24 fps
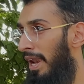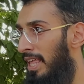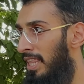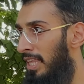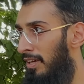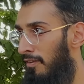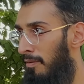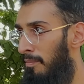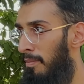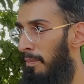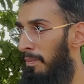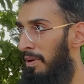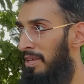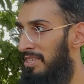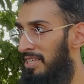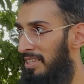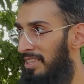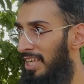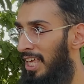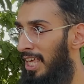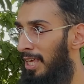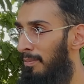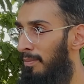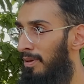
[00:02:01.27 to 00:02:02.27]
पहली दफ़ा मैं अपनी
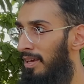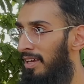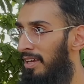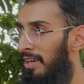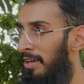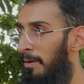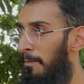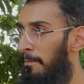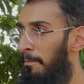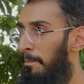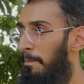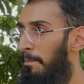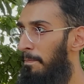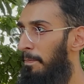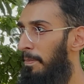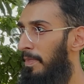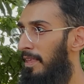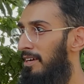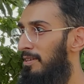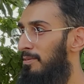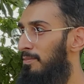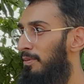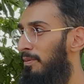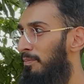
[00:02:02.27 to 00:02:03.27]
ज़िंदगी में
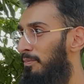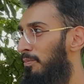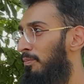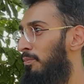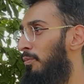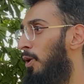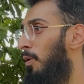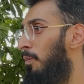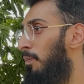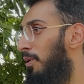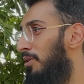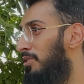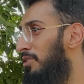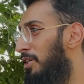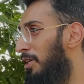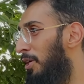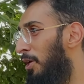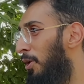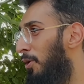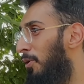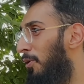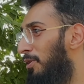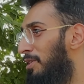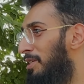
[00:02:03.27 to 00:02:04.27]
प्रॉपर
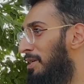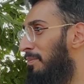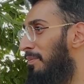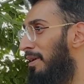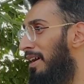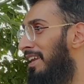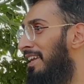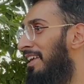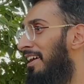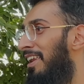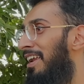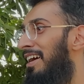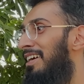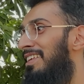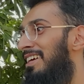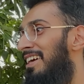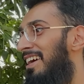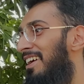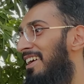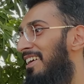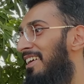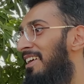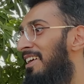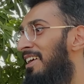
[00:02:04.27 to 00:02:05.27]
जीटी रोड से मैं निकला
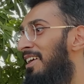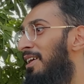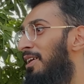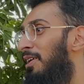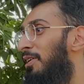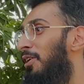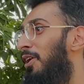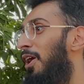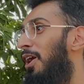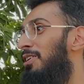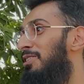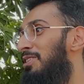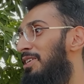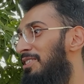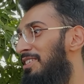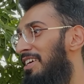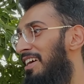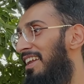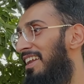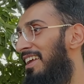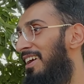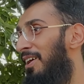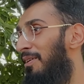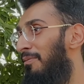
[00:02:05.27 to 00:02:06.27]
था कराची
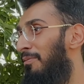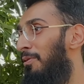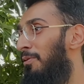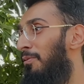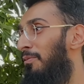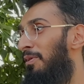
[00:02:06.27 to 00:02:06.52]
जाना और